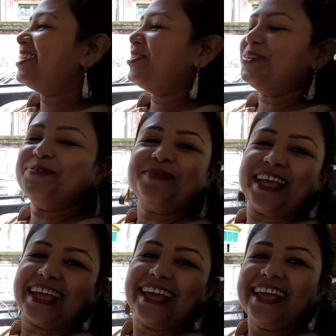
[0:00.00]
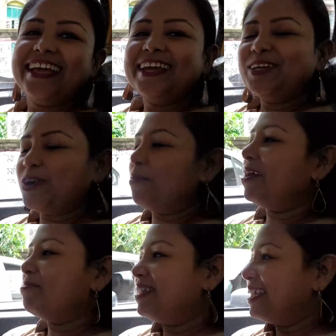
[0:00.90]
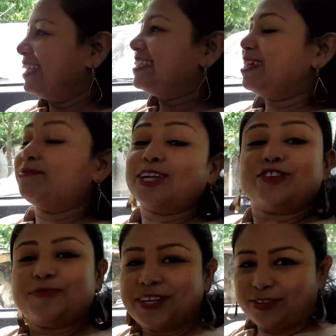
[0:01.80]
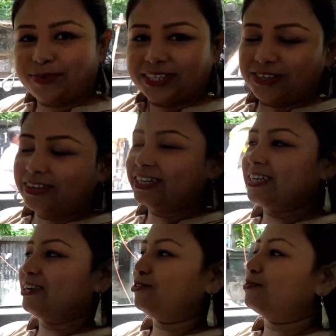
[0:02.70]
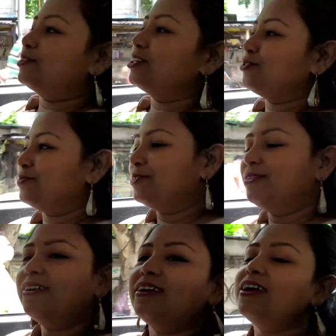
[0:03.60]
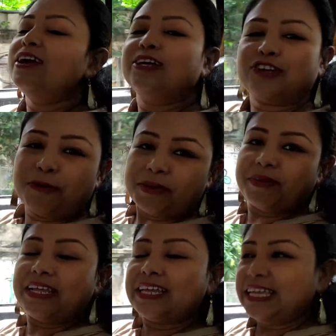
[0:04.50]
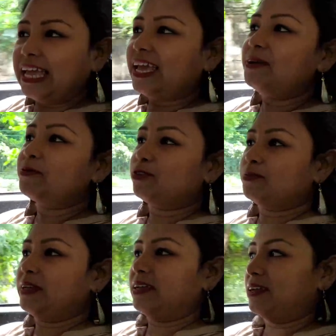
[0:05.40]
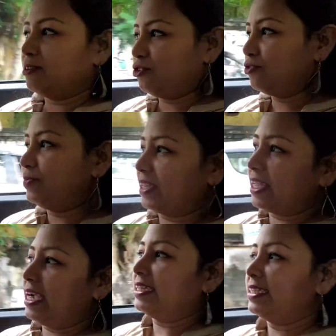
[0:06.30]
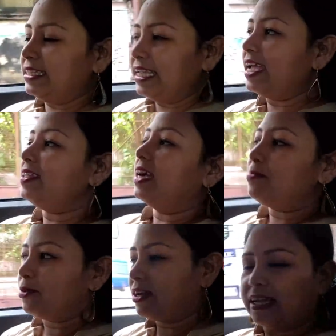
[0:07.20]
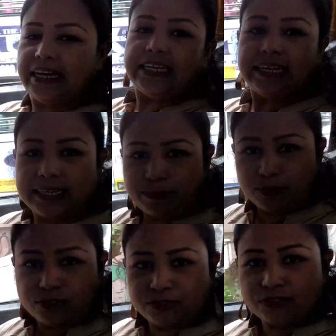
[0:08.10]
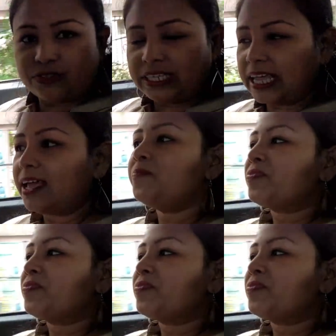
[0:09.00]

শোরুম থেকে সবাই মিলে গেছিলাম সেই ছবিটা তোমাদের সঙ্গে শেয়ার করব সেই ছবিগুলো সবাই মিলে গিয়ে প্রথমে শোরুম থেকে গাড়িটা নিয়ে তারপরে কালীঘাটে পুজো টুজো দিয়ে